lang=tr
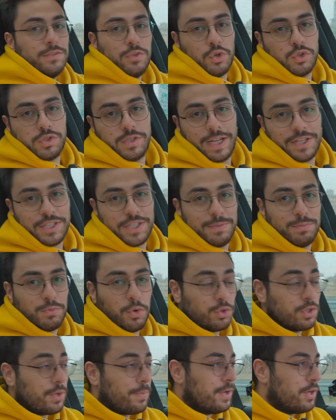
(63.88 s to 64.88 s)
Dostlar şimdi
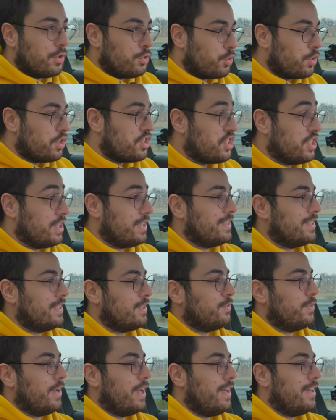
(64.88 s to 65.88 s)
otobana doğru
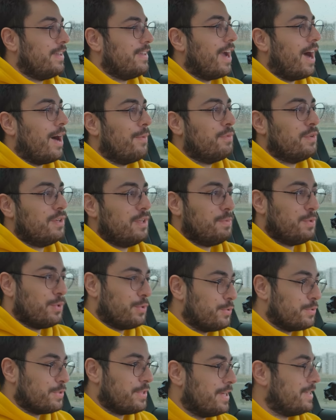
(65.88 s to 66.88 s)
çıktık ve yağmurlu bir
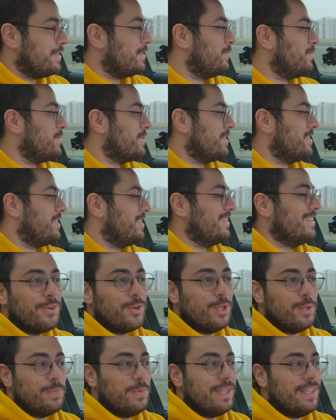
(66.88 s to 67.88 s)
gün seçtiğimiz için
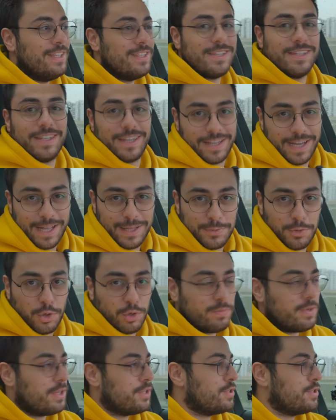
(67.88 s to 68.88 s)
olabildiğince dikkatli olmaya